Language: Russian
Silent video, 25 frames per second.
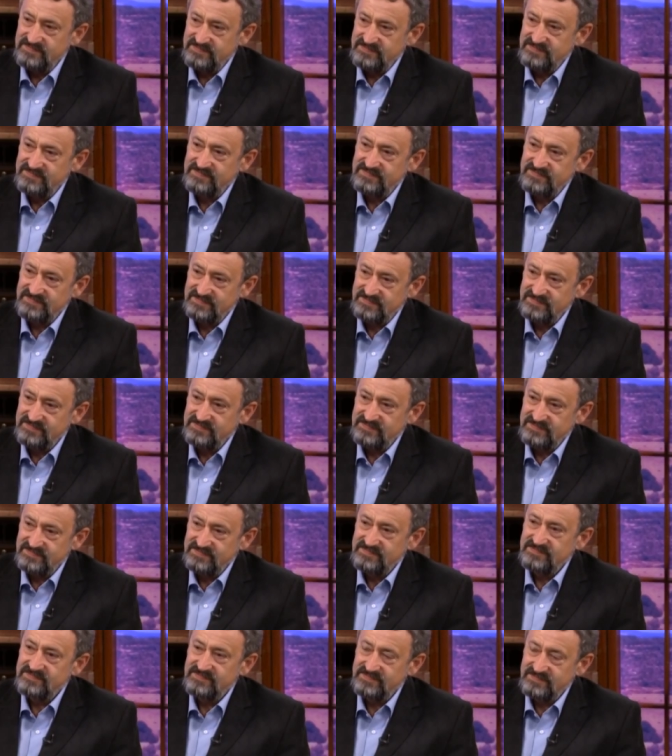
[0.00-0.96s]
люди, как
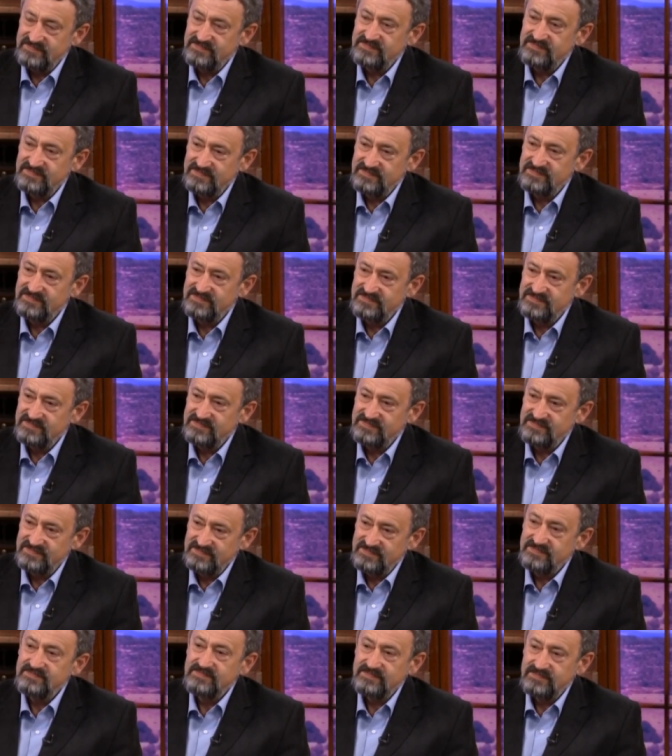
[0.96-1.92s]
бы блуждать
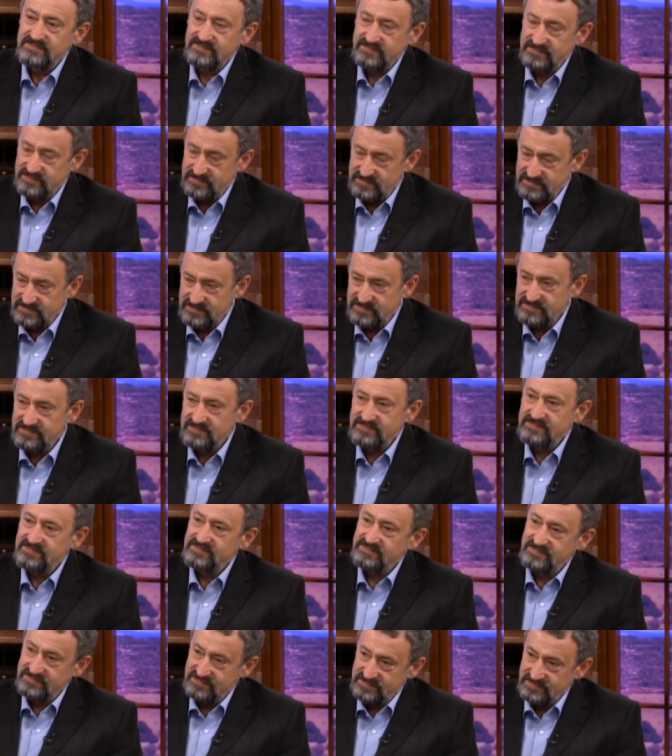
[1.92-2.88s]
по этой темной
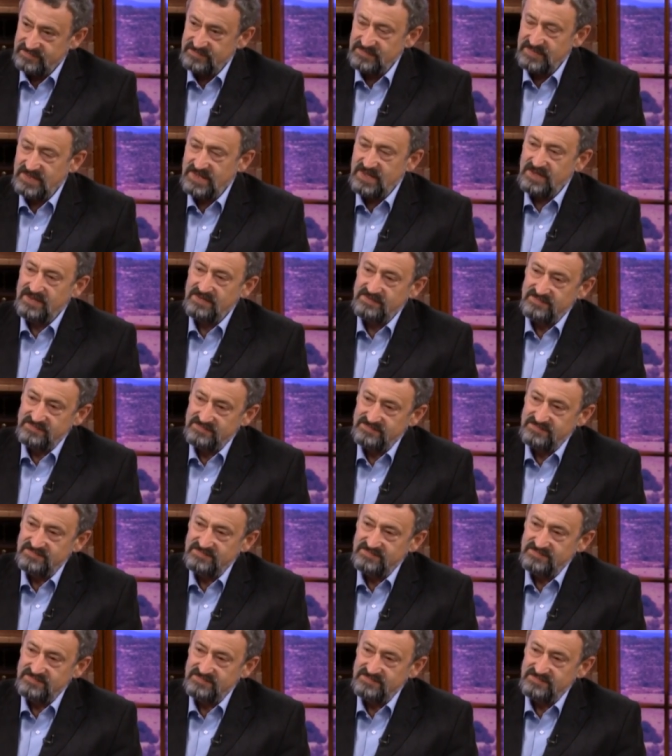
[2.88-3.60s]
земле. Да.